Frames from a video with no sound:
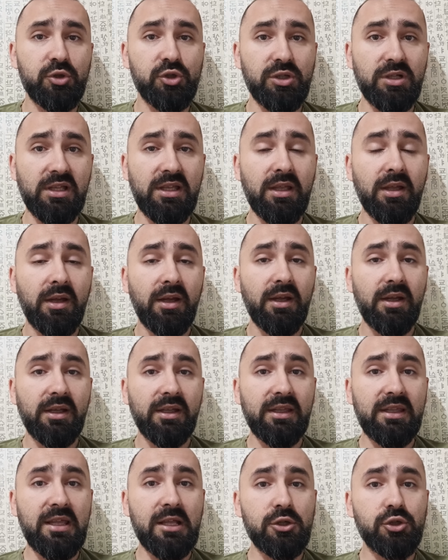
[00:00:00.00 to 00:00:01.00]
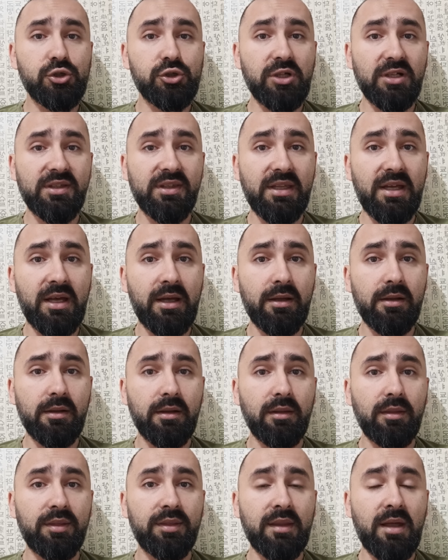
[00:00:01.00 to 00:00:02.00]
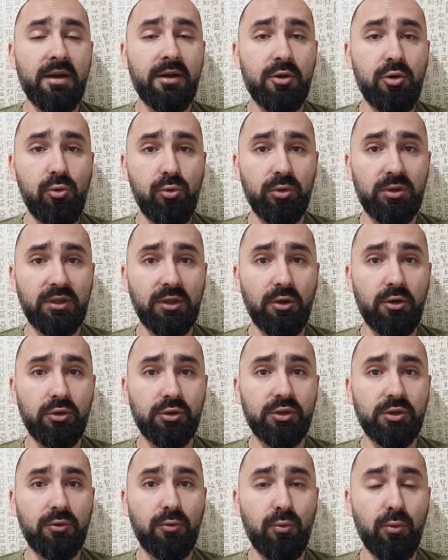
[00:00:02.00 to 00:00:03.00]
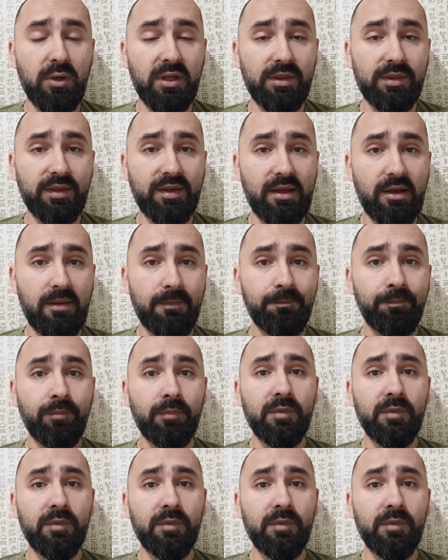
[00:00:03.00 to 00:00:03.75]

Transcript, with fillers: czyli jeszcze na zachód od Kurska.